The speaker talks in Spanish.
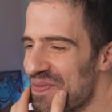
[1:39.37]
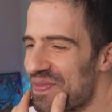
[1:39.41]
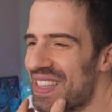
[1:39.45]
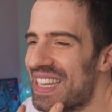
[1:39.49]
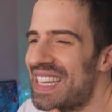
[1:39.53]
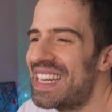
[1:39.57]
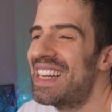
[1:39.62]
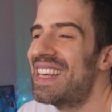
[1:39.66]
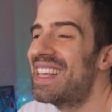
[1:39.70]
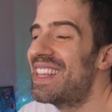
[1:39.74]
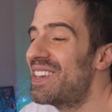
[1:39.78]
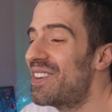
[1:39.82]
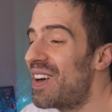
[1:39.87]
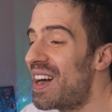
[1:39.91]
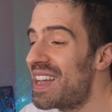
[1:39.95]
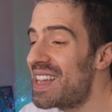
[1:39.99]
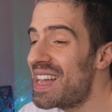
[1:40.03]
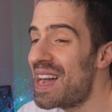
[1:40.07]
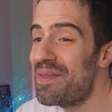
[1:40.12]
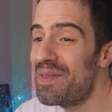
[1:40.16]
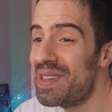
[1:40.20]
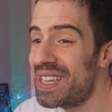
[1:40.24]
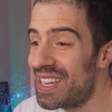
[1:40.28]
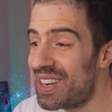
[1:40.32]
Y le digo, ay,
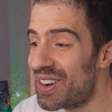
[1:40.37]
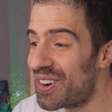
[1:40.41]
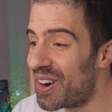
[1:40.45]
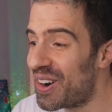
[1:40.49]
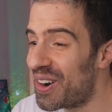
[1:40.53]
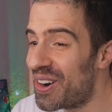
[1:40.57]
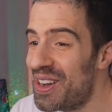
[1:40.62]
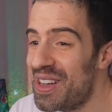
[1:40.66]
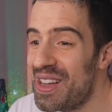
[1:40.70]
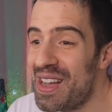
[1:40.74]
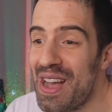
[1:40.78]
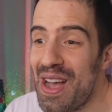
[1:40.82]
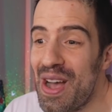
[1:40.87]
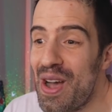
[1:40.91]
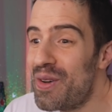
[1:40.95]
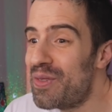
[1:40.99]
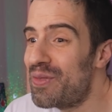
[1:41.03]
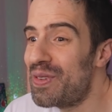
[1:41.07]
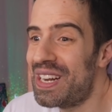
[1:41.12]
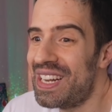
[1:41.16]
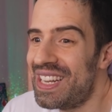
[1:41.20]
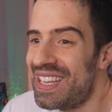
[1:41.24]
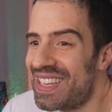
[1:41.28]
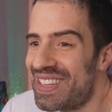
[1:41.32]
amigo,
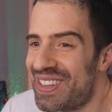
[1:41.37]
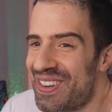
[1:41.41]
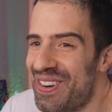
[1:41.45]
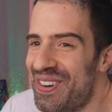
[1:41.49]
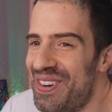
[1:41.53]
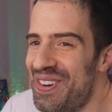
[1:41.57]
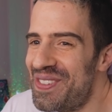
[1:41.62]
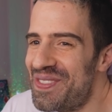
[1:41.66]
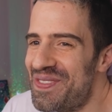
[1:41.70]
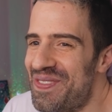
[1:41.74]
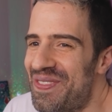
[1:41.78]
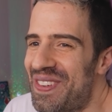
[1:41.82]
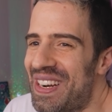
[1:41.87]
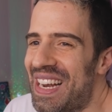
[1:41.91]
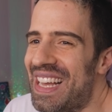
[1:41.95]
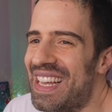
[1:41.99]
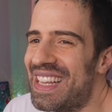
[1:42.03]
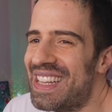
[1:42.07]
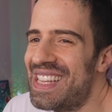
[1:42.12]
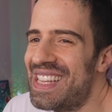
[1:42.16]
feliz cumple.